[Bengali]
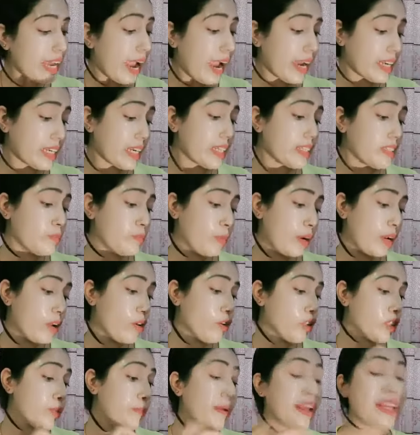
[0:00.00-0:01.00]
একটা মানে
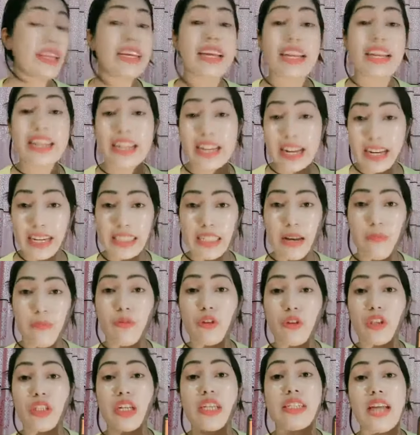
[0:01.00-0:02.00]
হচ্ছে মেডিকেটের একটা শ্যাম্পু
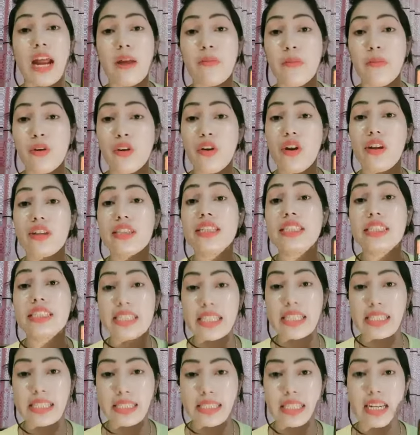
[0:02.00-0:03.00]
যেটা ডার্মাকোলজিস্ট
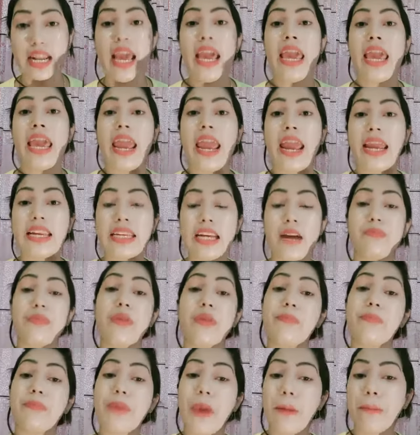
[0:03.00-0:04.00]
টেস্টেড এটা আপনি
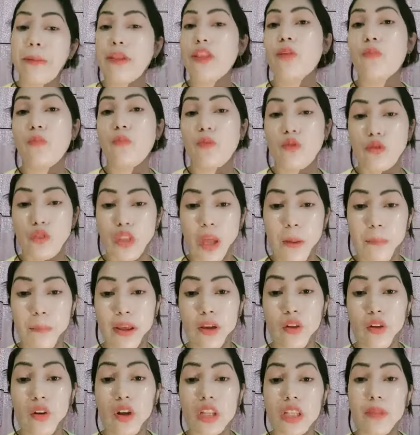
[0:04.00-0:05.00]
বেবিদের পর্যন্ত অ্যাপ্লাই
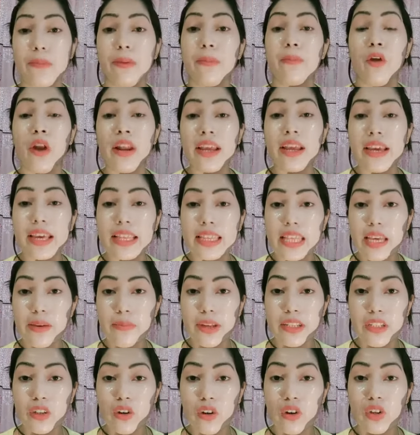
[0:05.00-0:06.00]
করতে পারবেন অনেকে
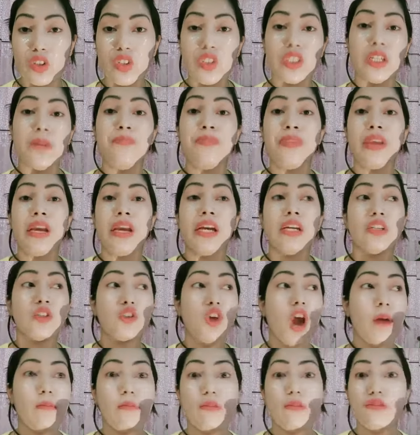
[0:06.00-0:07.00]
দেখবেন যে হচ্ছে
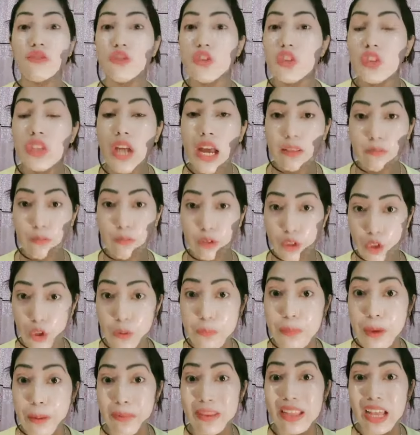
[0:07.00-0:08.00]
ছয় বছর সাত বছর
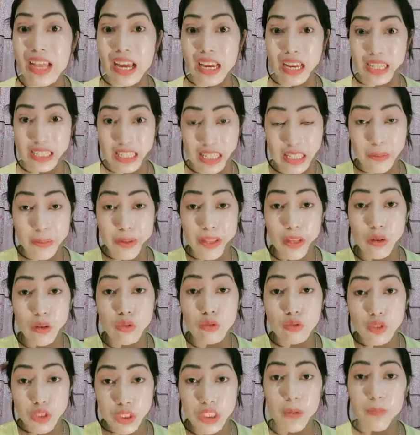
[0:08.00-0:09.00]
বেবি থাকে যাদের মাথায়
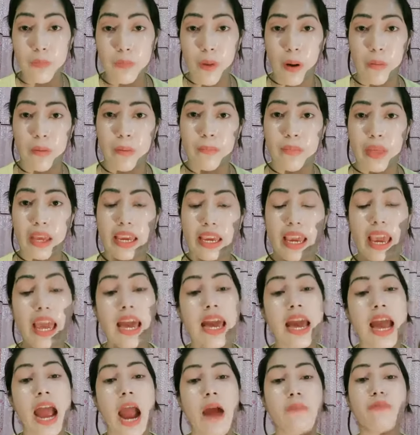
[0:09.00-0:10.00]
খুশকির প্রবলেম থাকে
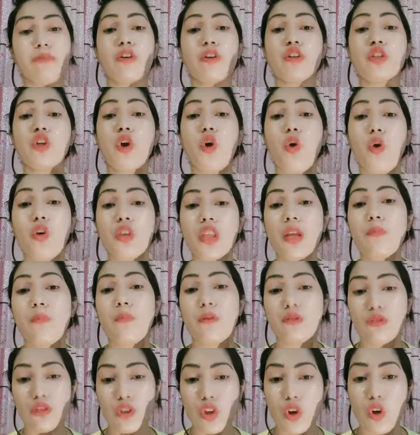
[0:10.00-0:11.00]
আপনি হচ্ছে ওদের
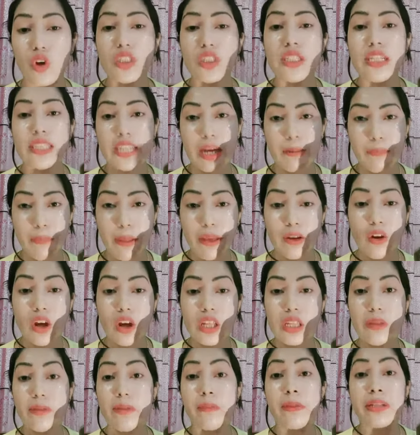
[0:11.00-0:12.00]
পর্যন্ত হচ্ছে এটা অ্যাপ্লাই
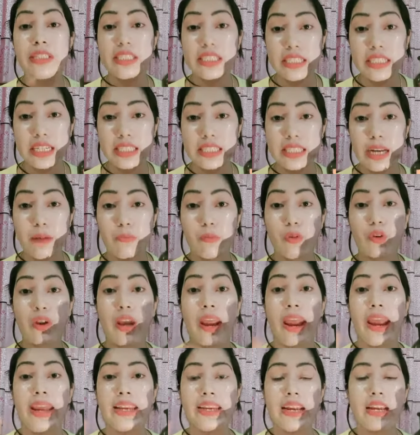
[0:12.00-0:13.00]
করতে পারবেন জিঞ্জার শ্যাম্পুটা
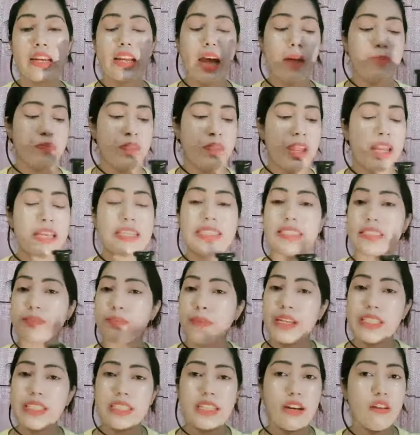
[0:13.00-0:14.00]
এটা আপনার
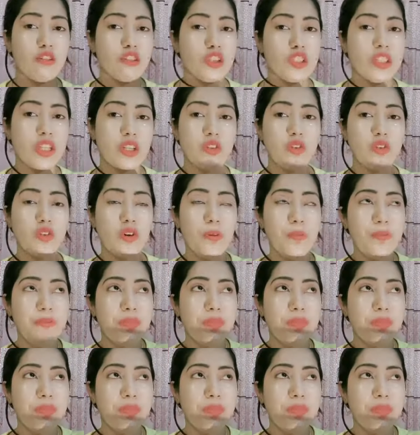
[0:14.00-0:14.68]
স্মেলটা হচ্ছে কিন্তু